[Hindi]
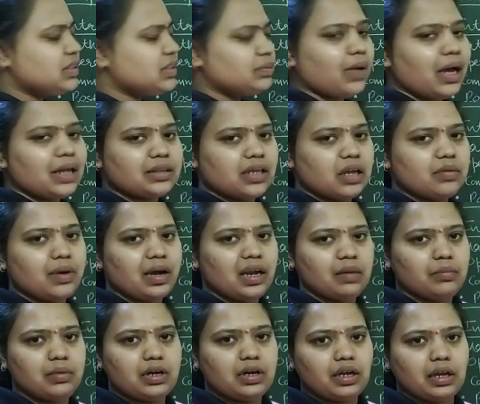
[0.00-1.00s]
इस बात के
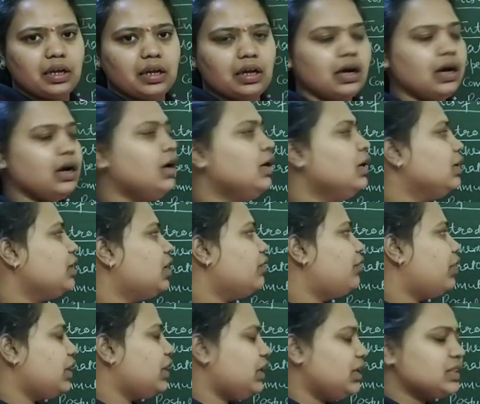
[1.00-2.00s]
बारे में रहेगा कि
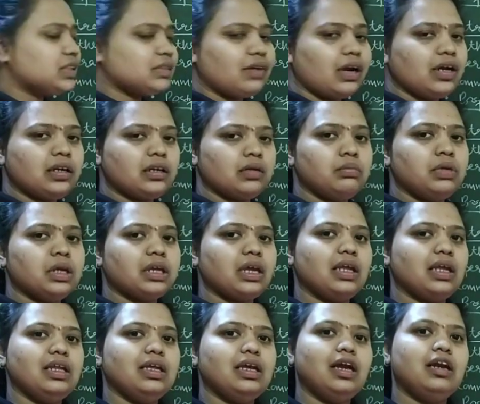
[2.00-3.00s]
व्हाट इज क्वांटम
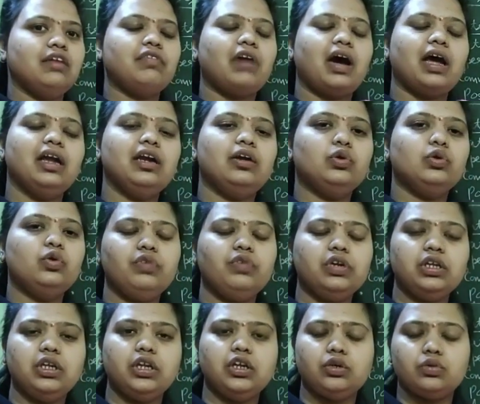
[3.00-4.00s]
मैकेनिक एंड व्हाई डू
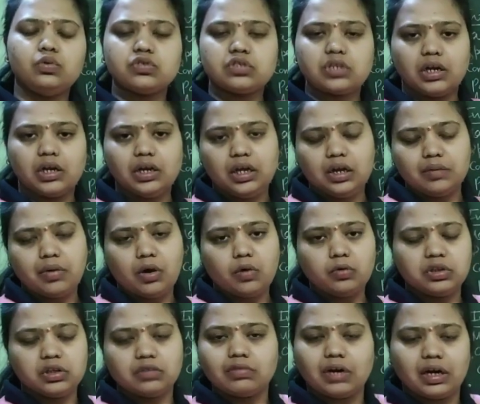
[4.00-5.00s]
वी नीड टू स्टडी
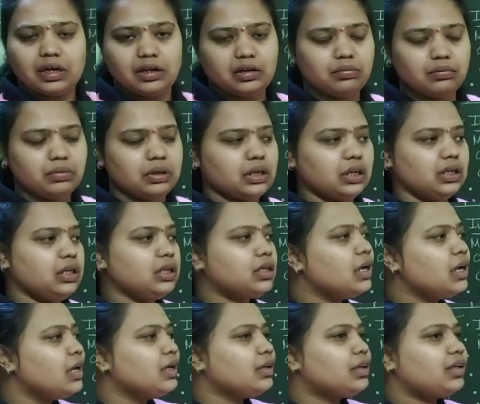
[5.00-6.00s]
अबाउट द क्वांटम
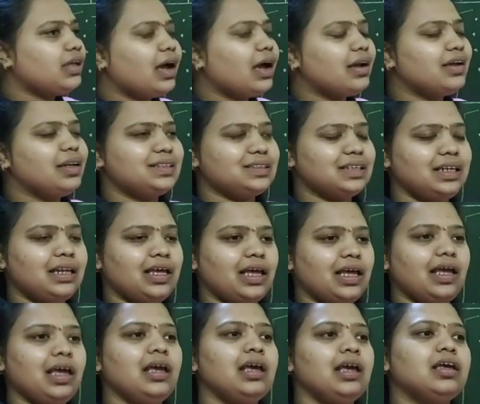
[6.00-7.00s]
मैकेनिक क्या रीजन
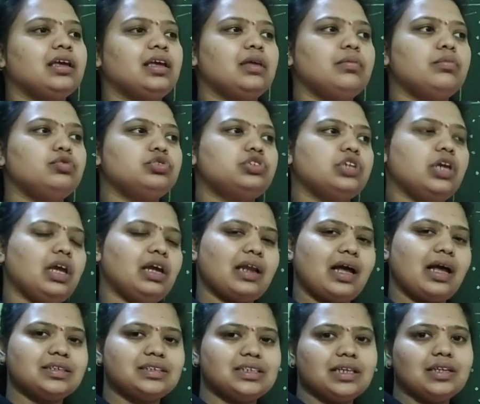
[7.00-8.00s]
है कि मुझे
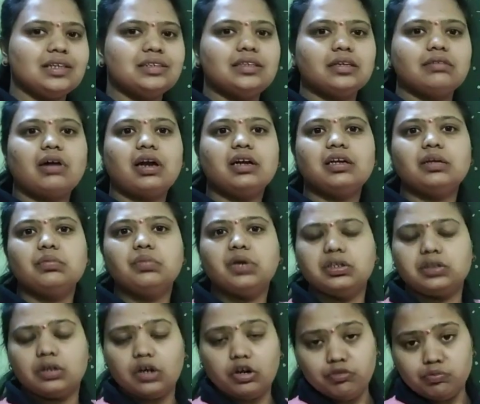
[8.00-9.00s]
क्लासिकल से क्वांटम
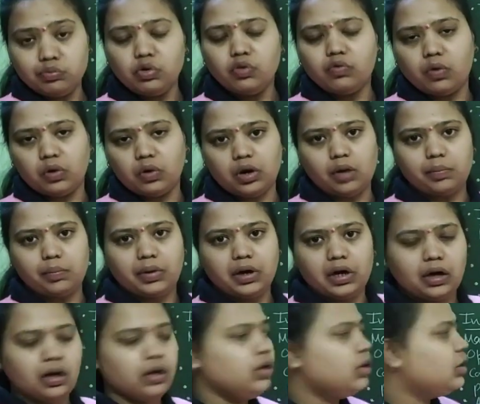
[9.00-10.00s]
की तरफ मूव होना
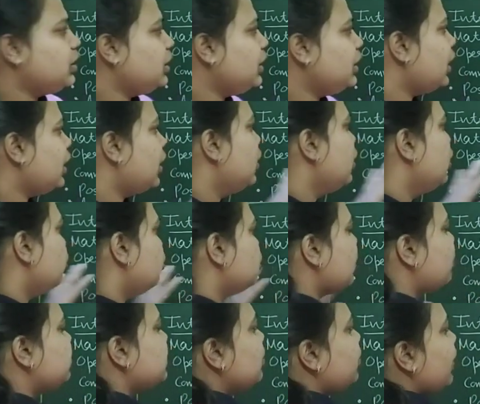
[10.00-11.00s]
पड़ा ठीक है तो
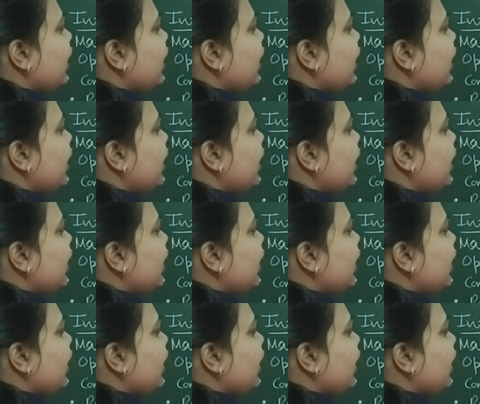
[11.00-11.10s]
सबसे